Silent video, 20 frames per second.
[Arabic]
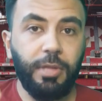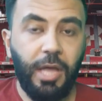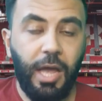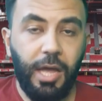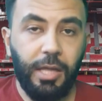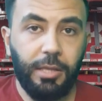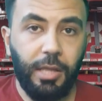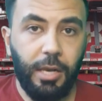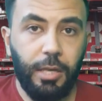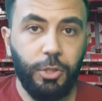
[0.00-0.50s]

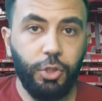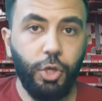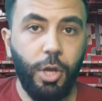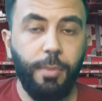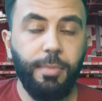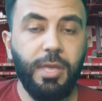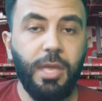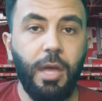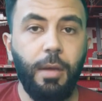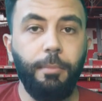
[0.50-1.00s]
يتعادل
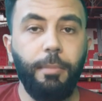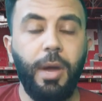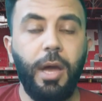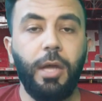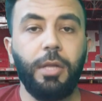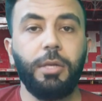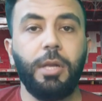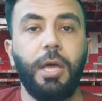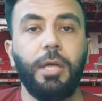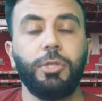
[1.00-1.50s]
إيجابيا
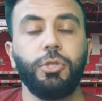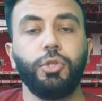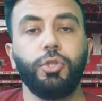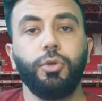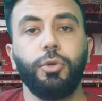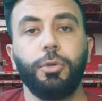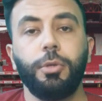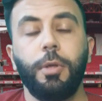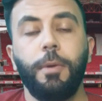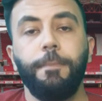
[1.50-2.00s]
مع نادي
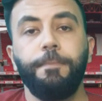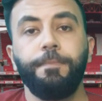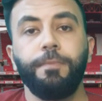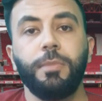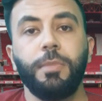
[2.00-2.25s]
الشرطة